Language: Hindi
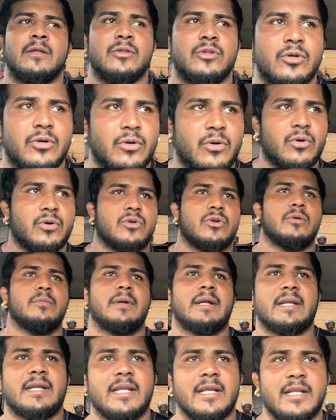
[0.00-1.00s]
तो
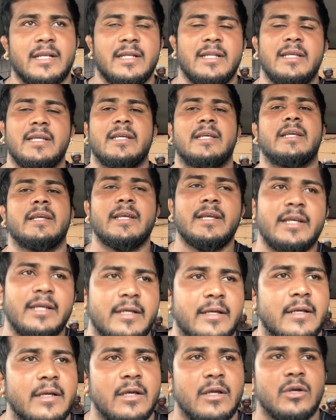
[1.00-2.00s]
ऑटोमेटिकली ही
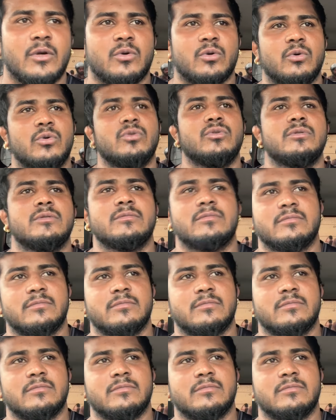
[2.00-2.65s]
खून